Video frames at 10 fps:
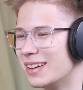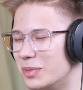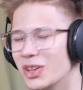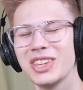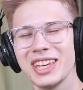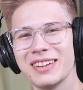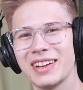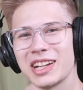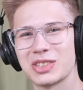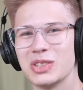Многие
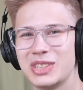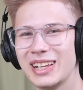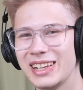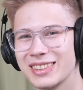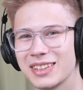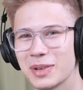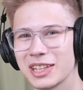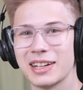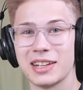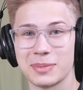говорят, что Тиль
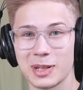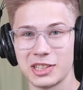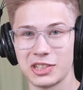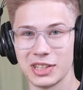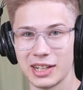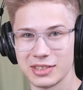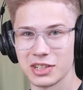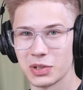Линдеман харизматичный лидер